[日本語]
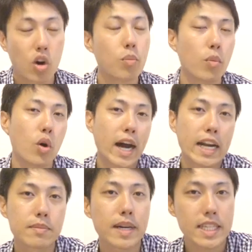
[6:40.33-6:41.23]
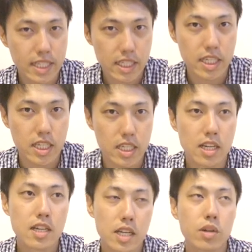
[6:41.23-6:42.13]
本もありましたし、
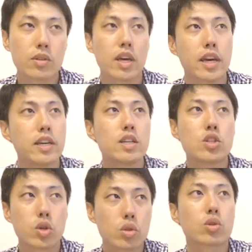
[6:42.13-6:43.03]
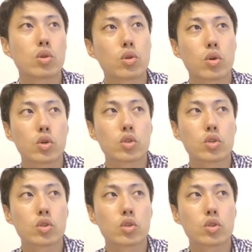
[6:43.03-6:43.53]
なのでちょっと